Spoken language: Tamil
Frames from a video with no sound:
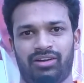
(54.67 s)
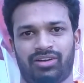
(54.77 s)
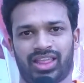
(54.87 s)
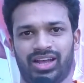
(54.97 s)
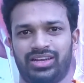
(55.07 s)

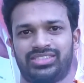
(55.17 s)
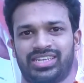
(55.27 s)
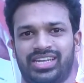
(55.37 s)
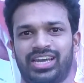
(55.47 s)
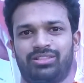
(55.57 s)
அவர் தான்
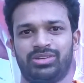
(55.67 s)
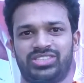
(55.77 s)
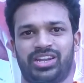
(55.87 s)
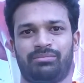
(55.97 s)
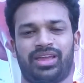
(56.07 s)
செட்டிலே ரொம்ப
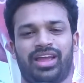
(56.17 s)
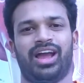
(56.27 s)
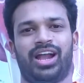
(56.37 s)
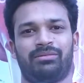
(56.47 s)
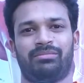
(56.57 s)
சின்ன
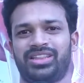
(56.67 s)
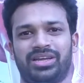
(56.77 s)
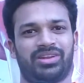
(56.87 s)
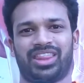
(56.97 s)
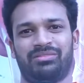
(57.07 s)
பையன் ஆனால்
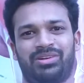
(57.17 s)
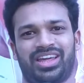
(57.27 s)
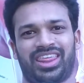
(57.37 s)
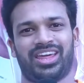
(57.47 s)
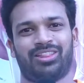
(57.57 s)
பார்த்தா அப்படி இருக்க
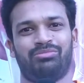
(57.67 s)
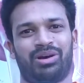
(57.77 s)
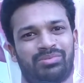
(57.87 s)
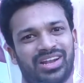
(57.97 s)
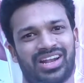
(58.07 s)
மாட்டார் ரொம்ப
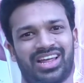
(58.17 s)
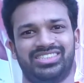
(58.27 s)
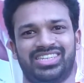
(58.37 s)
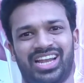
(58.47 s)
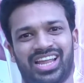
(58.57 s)

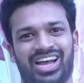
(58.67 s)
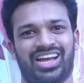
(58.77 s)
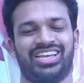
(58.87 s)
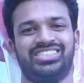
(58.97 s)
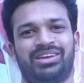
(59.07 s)
அப்டேட்டடாக
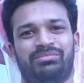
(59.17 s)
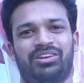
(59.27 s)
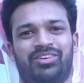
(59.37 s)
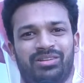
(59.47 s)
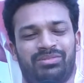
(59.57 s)
ஜாலியாக என்ஜாய்
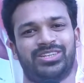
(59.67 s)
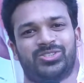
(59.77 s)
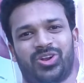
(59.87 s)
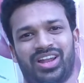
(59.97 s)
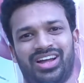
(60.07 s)
பண்ணி வாழ் பையன்
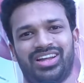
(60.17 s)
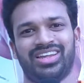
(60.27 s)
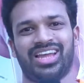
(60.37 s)
சொல்லலாம்